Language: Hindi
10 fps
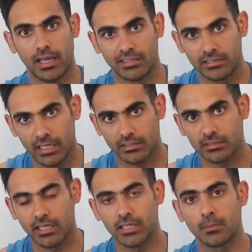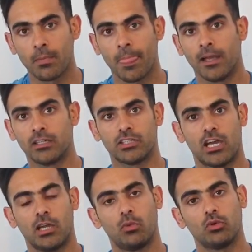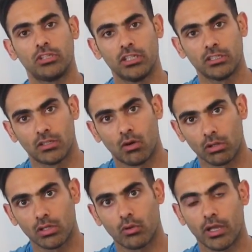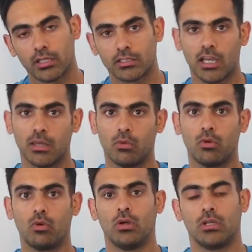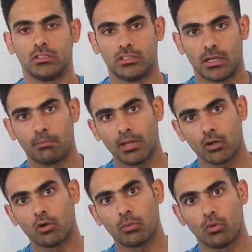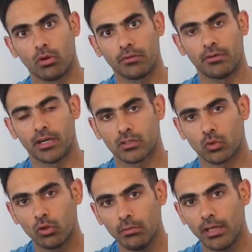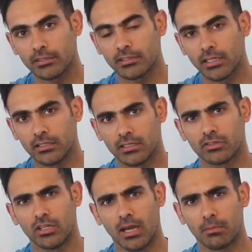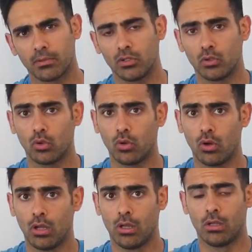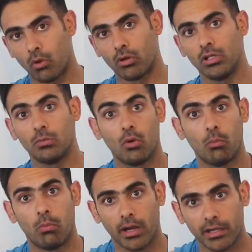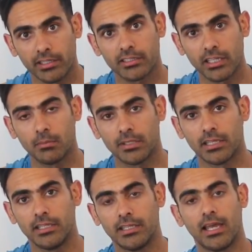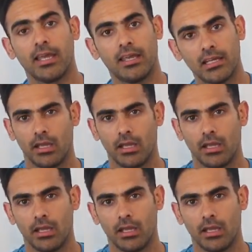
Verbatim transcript: रले ऐसी एक्सरसाइज चाहे वो तेज़ दौड़ना हो गया चाहे वो जंपिंग रोप हो गए फास्ट कोई भी एक्सरसाइज जिससे आपकी जो बॉडी वो बर्निंग स्टेज में चली जाए